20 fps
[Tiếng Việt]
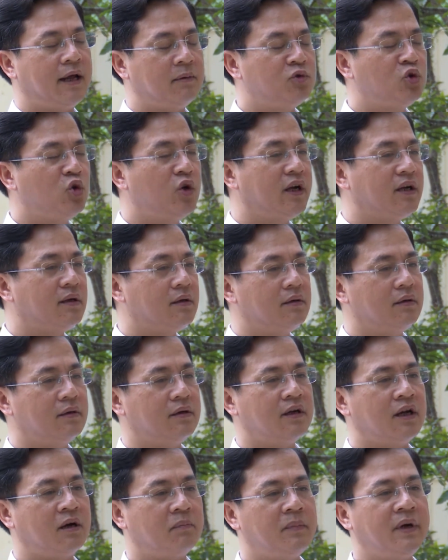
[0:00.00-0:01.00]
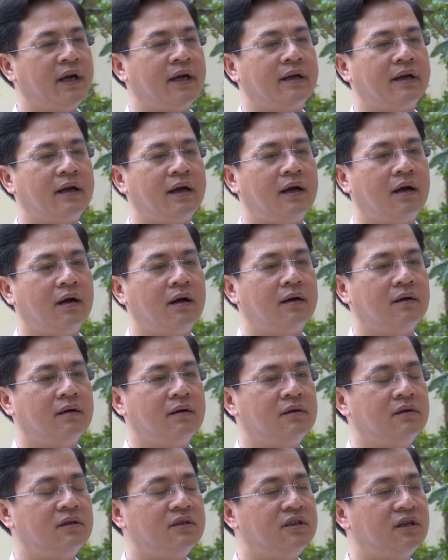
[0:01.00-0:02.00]
làm du lịch, đặc biệt là
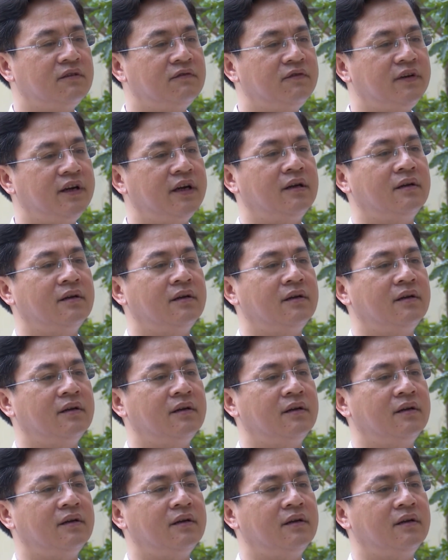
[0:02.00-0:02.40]
hướng dẫn